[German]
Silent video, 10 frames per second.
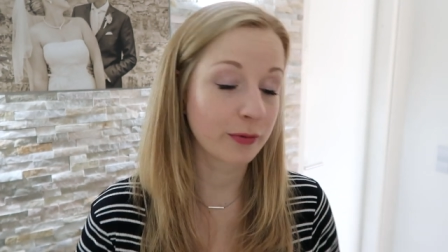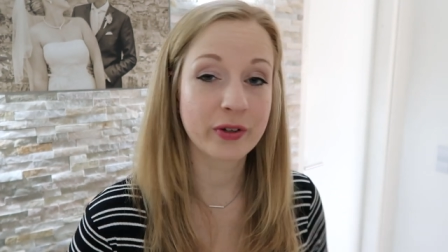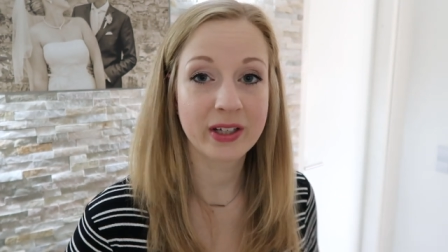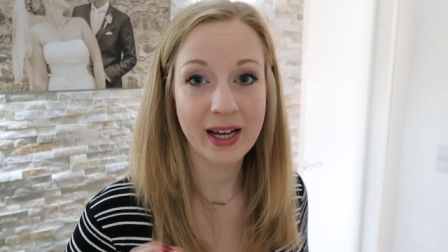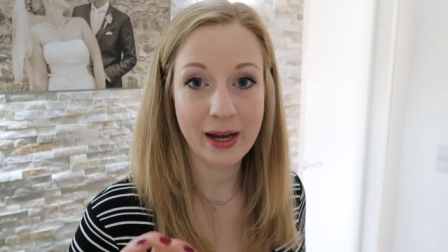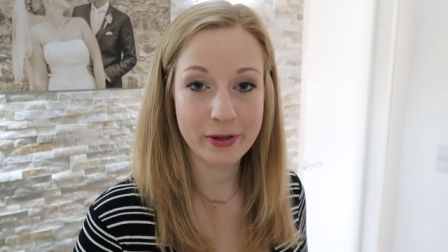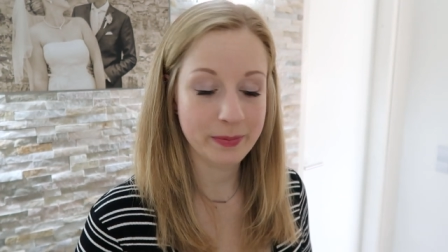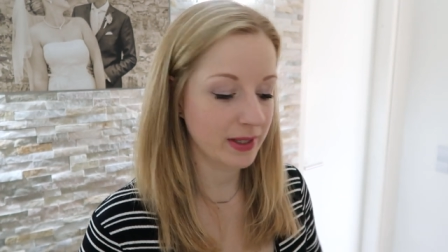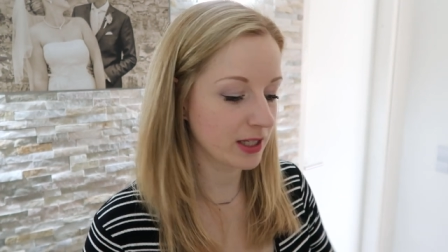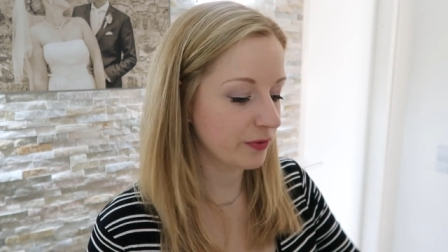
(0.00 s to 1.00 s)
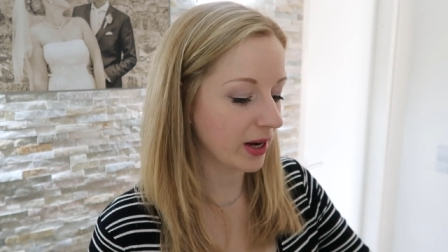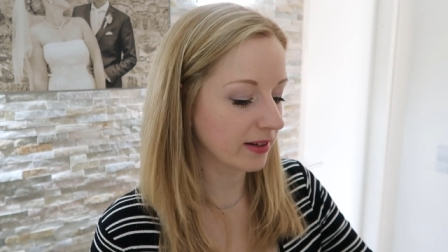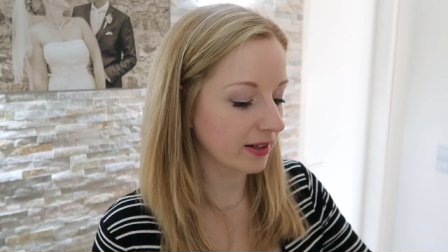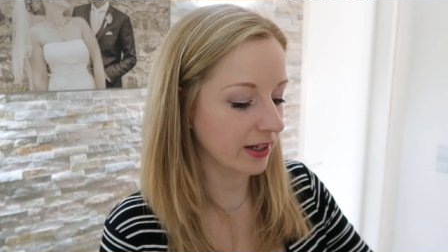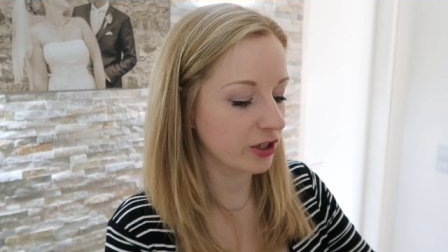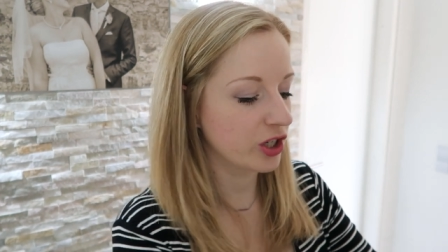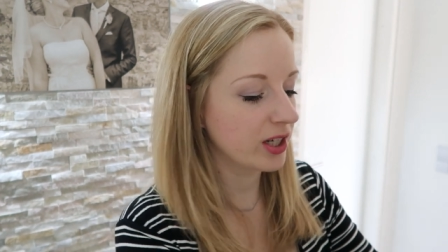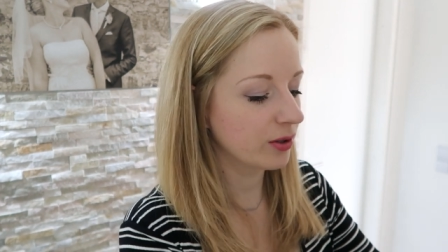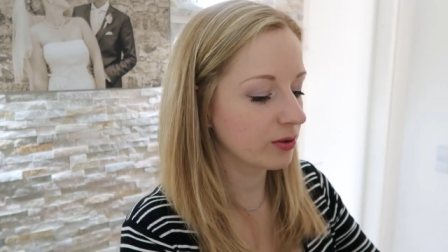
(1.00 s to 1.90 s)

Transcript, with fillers: Und von daher habe ich mich jetzt für andere entschieden.